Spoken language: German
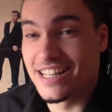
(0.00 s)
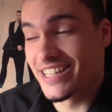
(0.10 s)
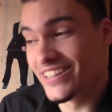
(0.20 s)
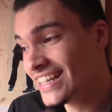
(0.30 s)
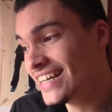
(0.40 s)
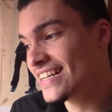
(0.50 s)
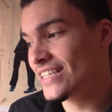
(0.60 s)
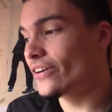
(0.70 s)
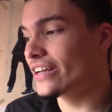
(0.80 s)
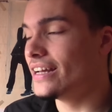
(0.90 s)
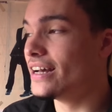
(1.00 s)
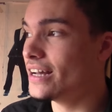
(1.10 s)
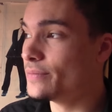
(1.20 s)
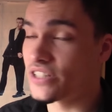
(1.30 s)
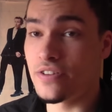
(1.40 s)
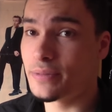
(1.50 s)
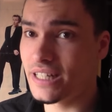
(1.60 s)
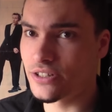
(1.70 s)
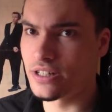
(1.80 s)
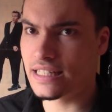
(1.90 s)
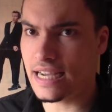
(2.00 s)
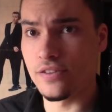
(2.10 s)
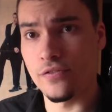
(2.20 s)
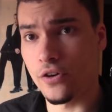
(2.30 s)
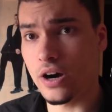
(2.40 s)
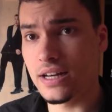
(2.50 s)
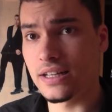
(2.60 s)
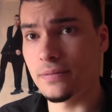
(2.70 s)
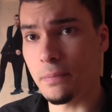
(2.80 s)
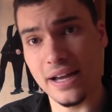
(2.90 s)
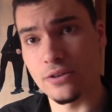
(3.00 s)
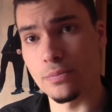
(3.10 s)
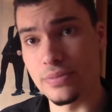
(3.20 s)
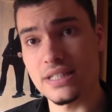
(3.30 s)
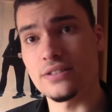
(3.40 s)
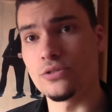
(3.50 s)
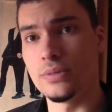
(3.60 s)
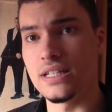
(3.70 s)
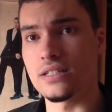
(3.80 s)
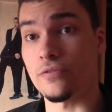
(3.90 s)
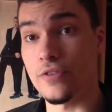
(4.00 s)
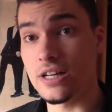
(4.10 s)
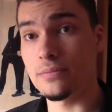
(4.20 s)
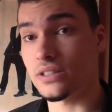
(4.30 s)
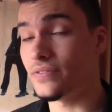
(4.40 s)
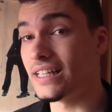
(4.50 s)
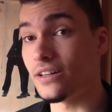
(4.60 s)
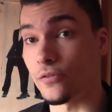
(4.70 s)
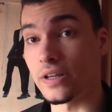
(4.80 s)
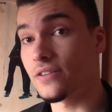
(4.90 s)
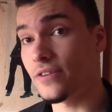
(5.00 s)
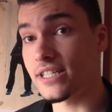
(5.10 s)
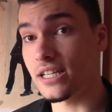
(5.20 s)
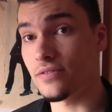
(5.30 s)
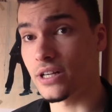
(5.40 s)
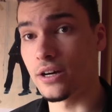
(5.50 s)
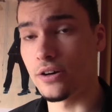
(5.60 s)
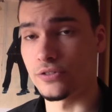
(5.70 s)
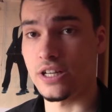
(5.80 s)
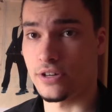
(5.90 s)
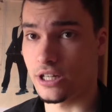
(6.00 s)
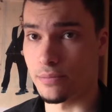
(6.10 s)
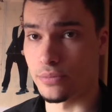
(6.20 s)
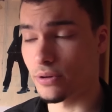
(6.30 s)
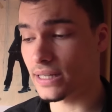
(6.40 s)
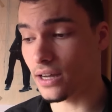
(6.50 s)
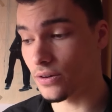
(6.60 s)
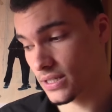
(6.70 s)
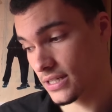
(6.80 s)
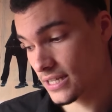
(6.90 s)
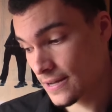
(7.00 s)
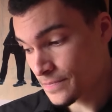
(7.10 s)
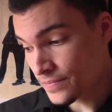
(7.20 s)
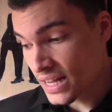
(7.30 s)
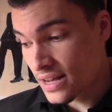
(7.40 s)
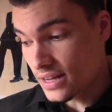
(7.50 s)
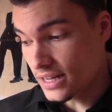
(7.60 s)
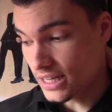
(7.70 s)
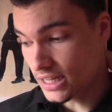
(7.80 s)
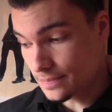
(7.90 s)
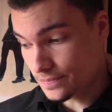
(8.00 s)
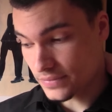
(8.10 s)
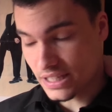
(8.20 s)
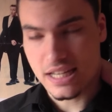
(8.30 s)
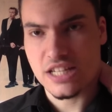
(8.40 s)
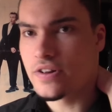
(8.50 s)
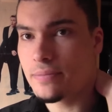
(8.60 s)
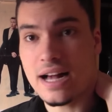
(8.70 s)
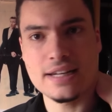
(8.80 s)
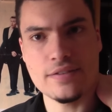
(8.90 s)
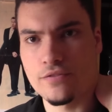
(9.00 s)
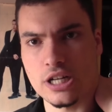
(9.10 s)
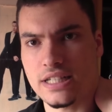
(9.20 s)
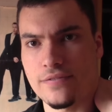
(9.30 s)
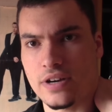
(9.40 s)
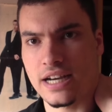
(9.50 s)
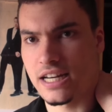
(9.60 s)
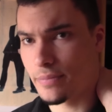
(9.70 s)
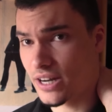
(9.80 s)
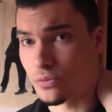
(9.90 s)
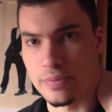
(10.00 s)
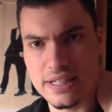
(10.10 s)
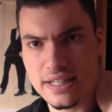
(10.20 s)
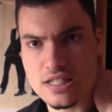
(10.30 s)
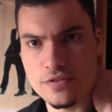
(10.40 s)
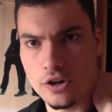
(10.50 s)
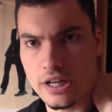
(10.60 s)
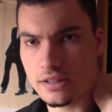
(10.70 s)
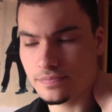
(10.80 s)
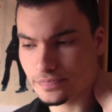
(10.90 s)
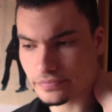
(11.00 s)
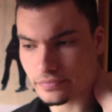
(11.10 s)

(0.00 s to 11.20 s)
Also, sorry, ähm, ich will mir natürlich keine voreilige Meinung bilden über diesen Film. Ich will ihn auf jeden Fall sehen, wenn er auf DVD und Blu-ray draußen ist. Ähm, ich will mir halt wirklich einfach keine Meinung bilden jetzt vorher.